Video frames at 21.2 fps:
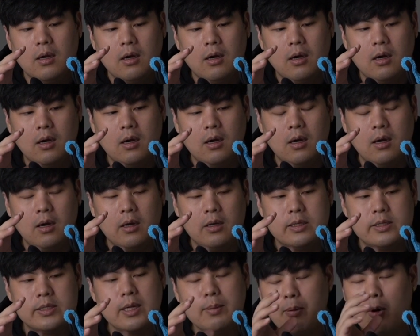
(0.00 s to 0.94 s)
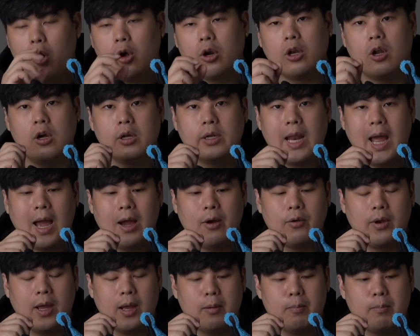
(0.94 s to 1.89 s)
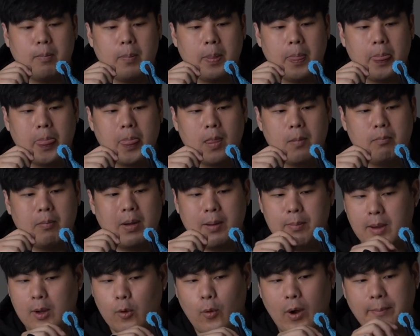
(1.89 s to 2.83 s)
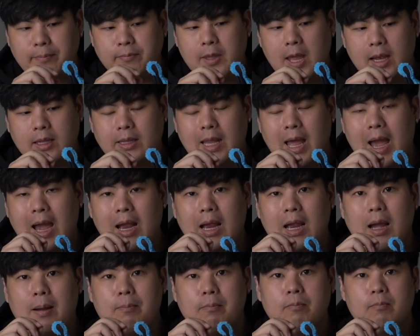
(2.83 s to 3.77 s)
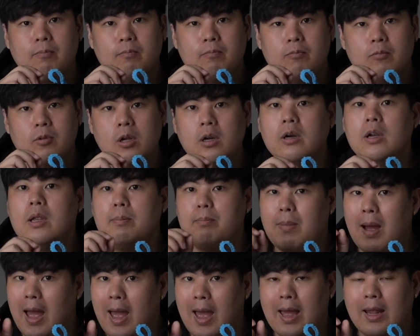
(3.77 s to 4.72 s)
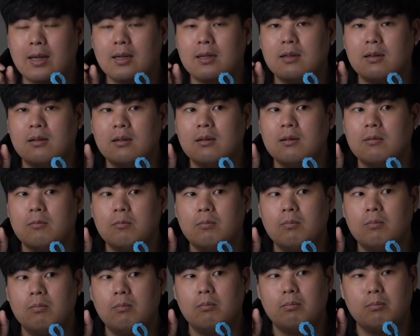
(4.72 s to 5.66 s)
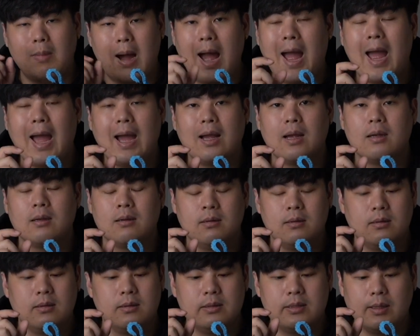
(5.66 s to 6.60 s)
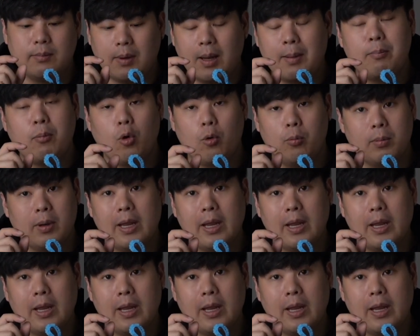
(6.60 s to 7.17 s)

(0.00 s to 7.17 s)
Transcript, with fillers: เสปอร์ตล็อกดาวน์เนี่ยมันมีความแตกต่างกับ Curry 8 มากสำหรับผม